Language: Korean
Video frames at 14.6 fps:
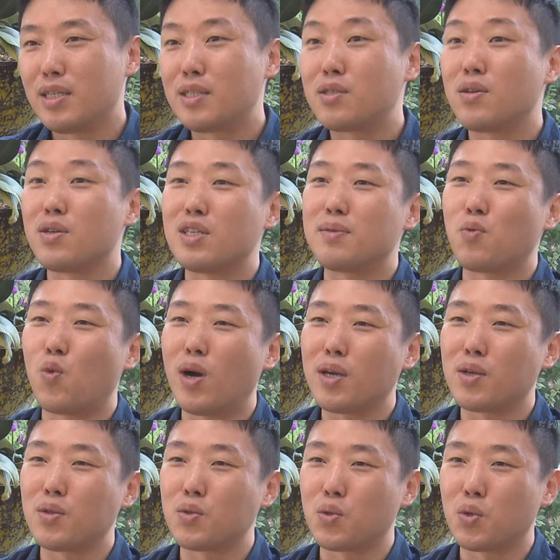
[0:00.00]

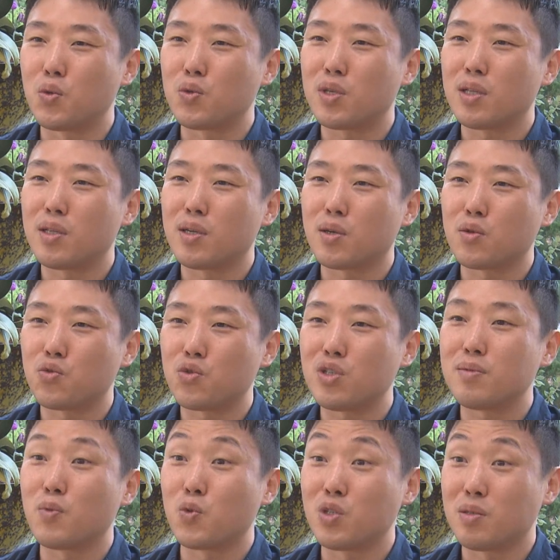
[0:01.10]
2025학년도 울산대학교
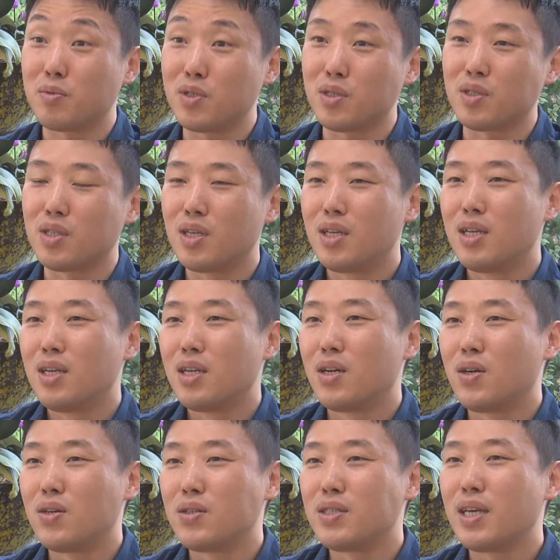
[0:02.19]
수시 모집은
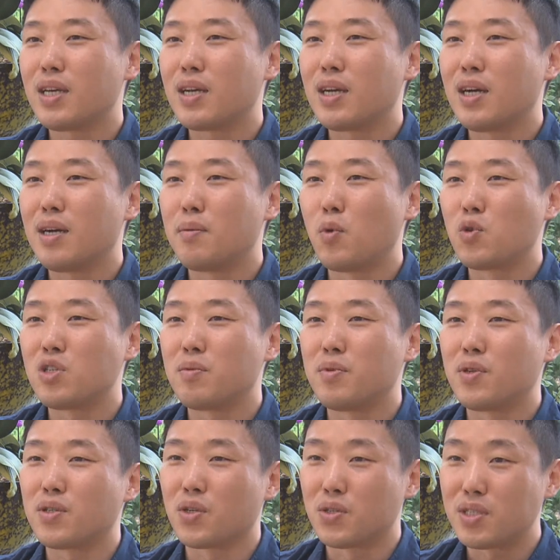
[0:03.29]
어, 의예과 모집
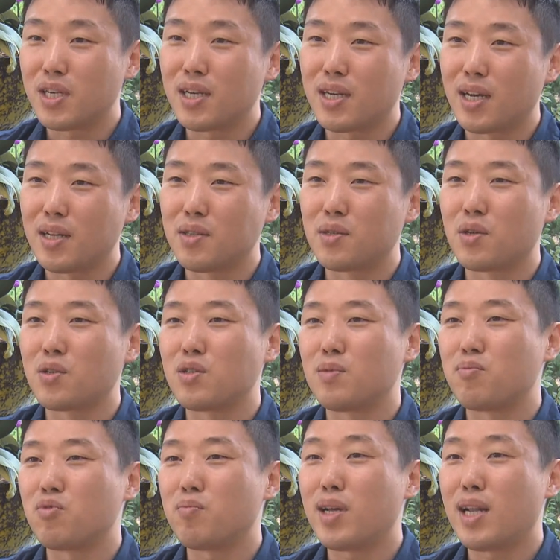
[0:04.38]
인원 전체가
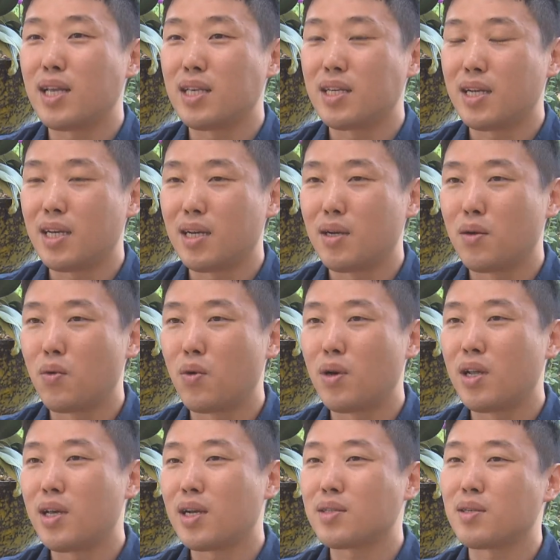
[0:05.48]
늘었을 뿐만 아니라
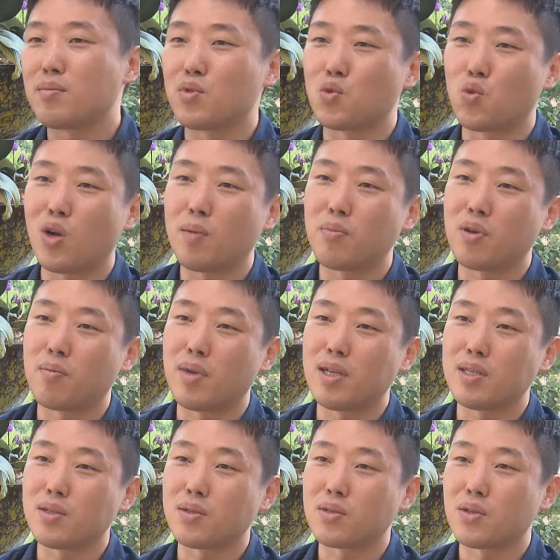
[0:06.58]
원래 학생부
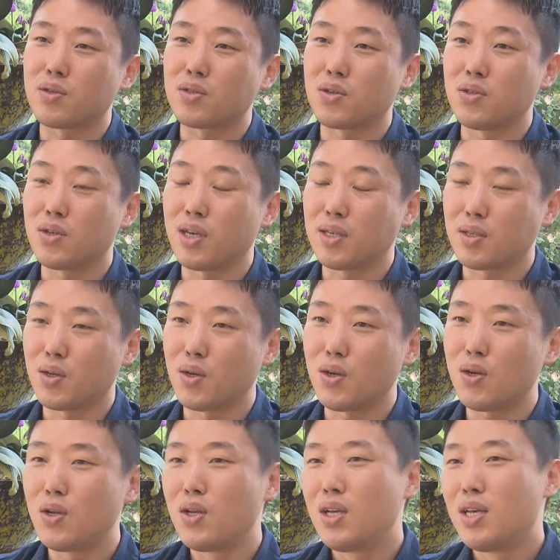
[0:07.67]
종합형만 있었던
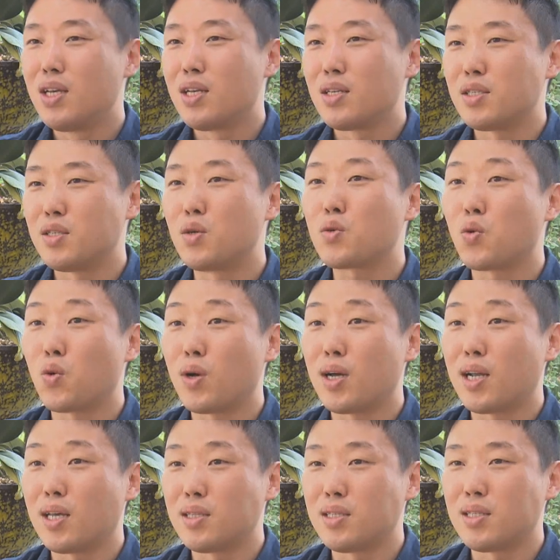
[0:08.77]
전형에서 지역
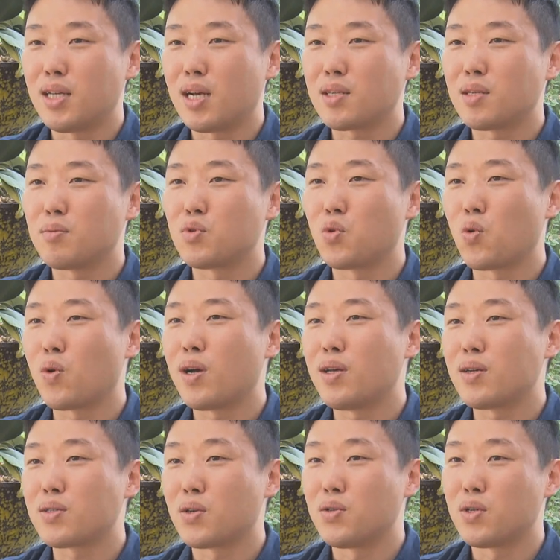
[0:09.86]
교과라는 학생부
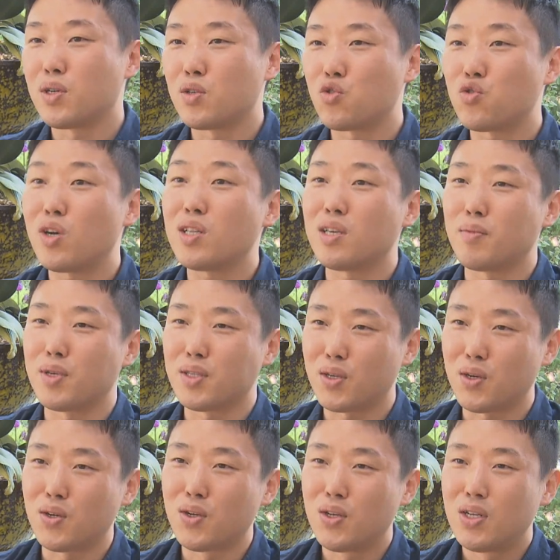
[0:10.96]
교과형 전형이
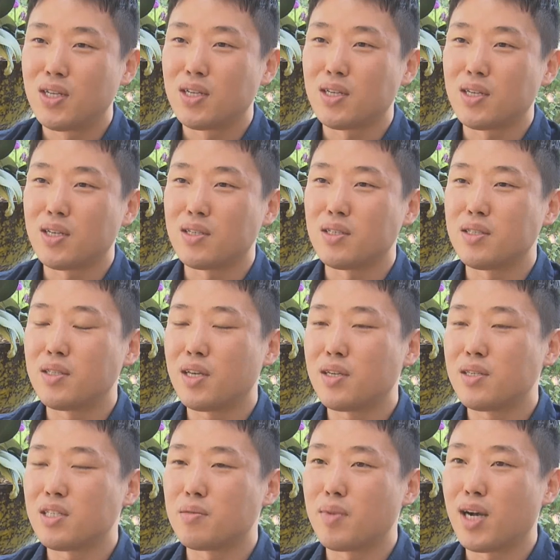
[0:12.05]
추가되면서 예,
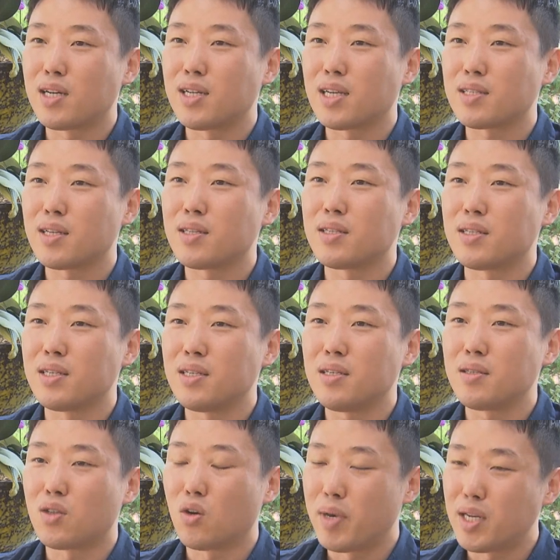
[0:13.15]
의대를 지망한 학생들이
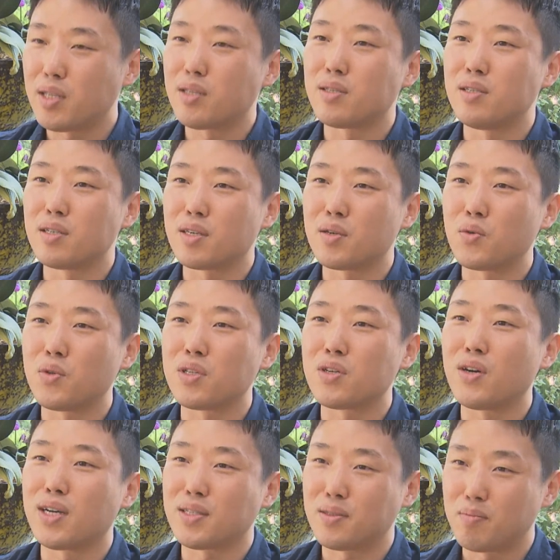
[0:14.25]
더 메리트를 느끼고 있는
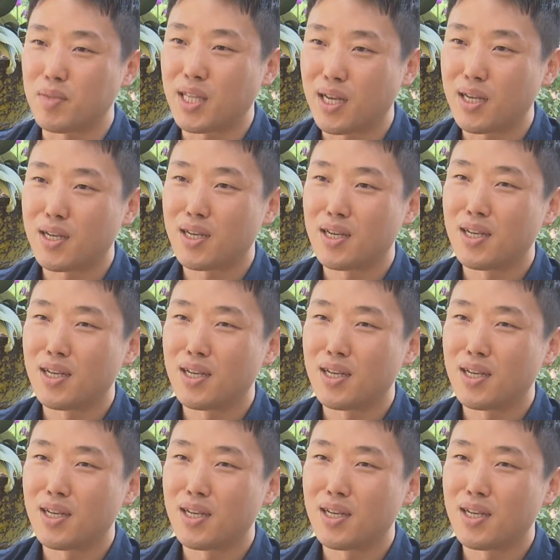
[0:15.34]
것 같습니다.